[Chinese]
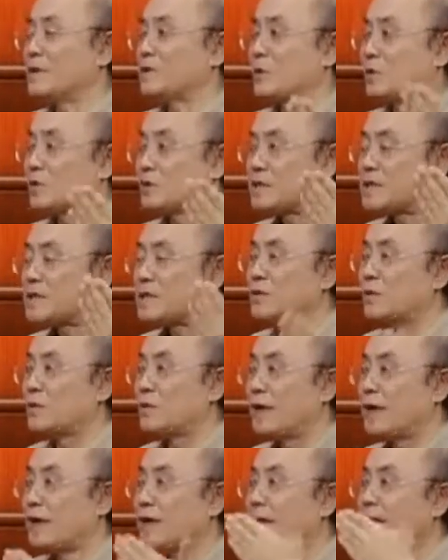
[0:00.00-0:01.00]
那么从四
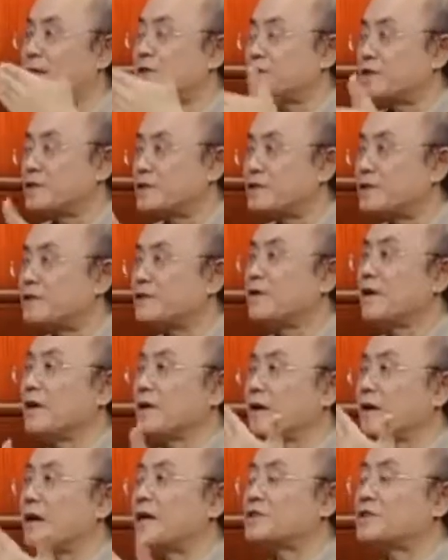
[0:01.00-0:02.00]
九年开始进
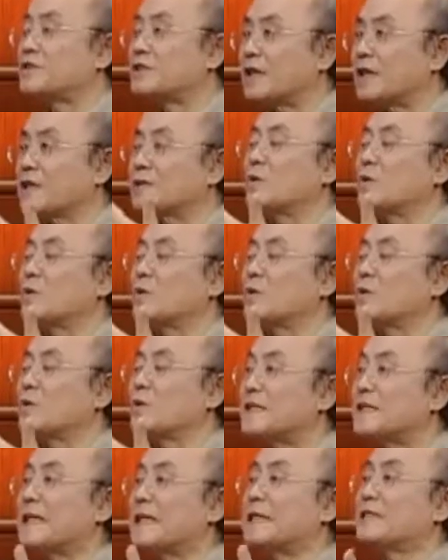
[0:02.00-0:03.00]
啊，实际上都
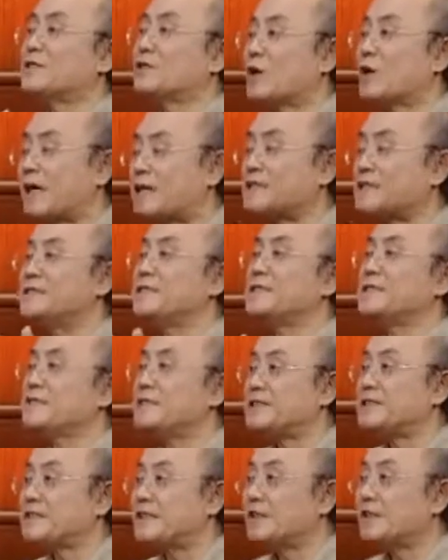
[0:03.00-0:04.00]
五十年代就开始进
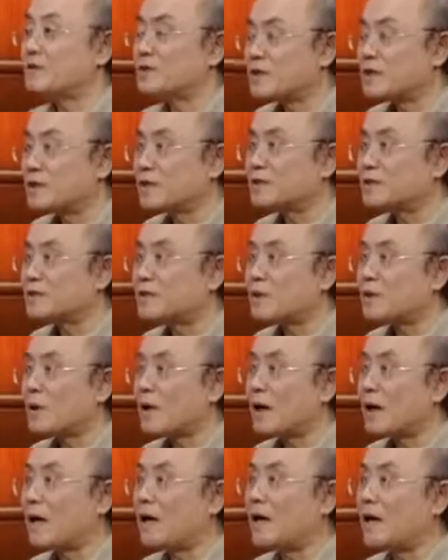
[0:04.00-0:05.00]
一些流行歌曲
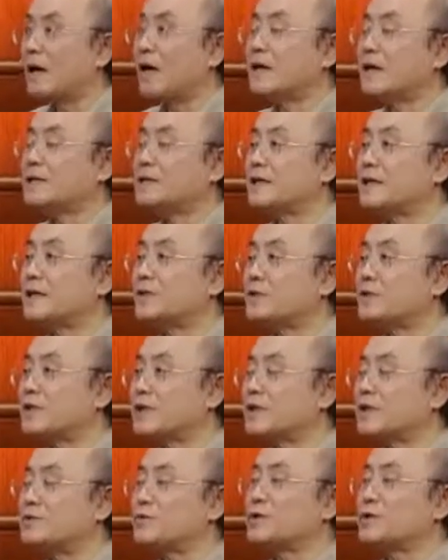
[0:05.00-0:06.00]
了啊，一些流
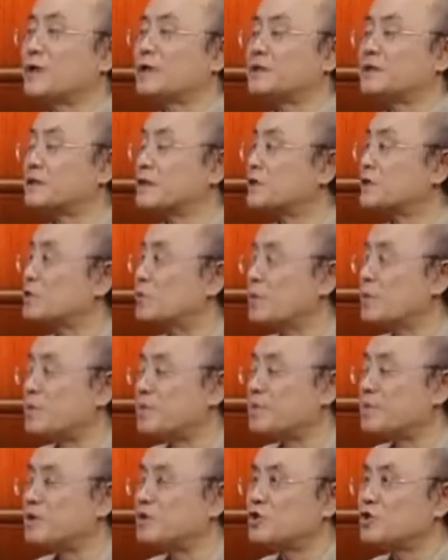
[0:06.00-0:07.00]
行歌曲当然称之为
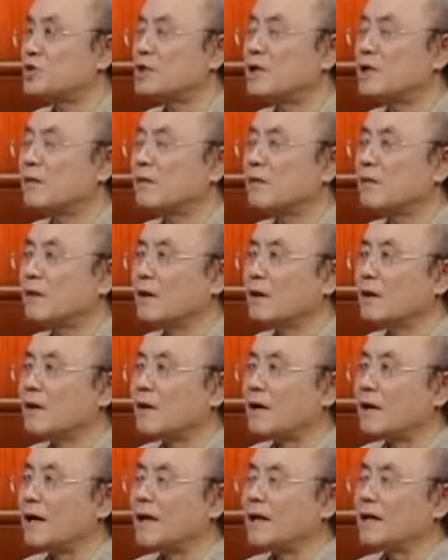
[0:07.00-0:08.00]
靡靡之音。
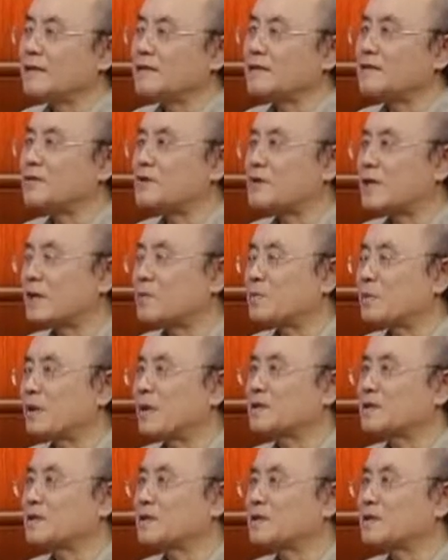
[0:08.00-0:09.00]
呃，你都想象不
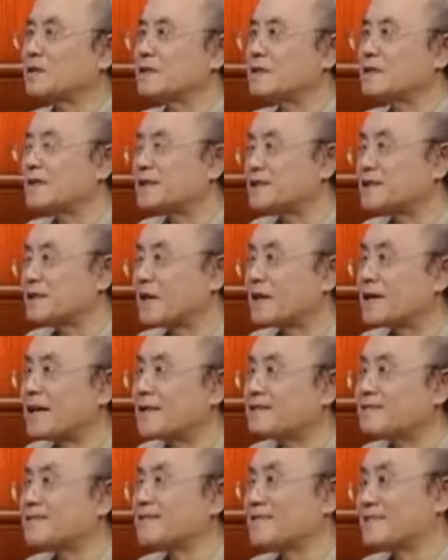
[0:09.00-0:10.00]
到，曾经那个小
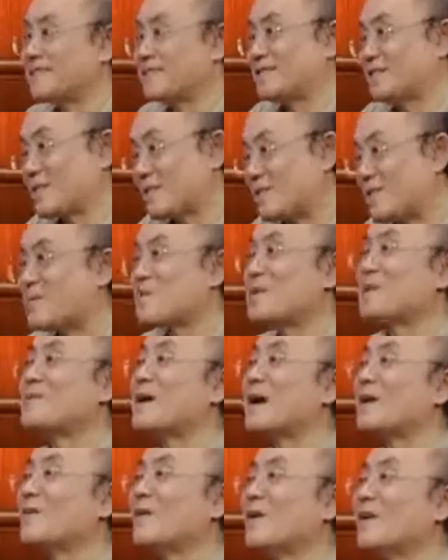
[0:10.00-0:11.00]
燕子都被批
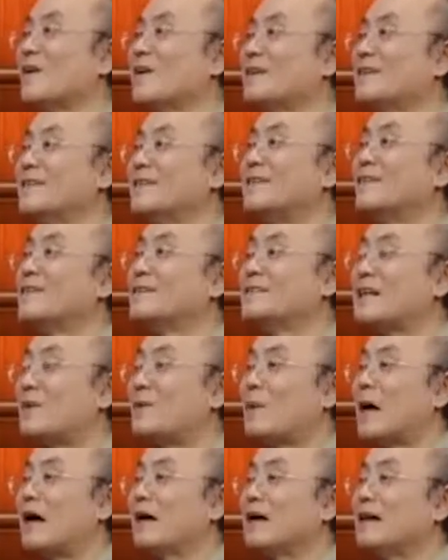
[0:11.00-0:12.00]
判过。你会
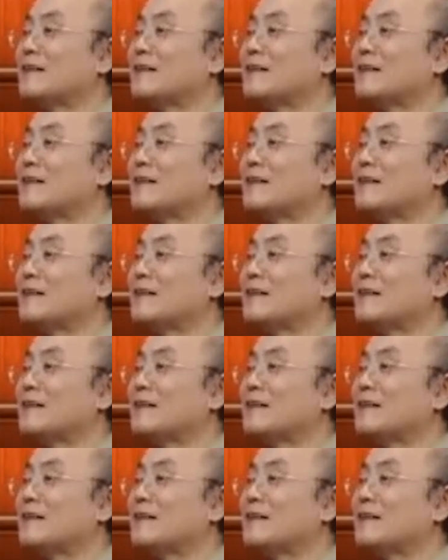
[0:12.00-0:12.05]
唱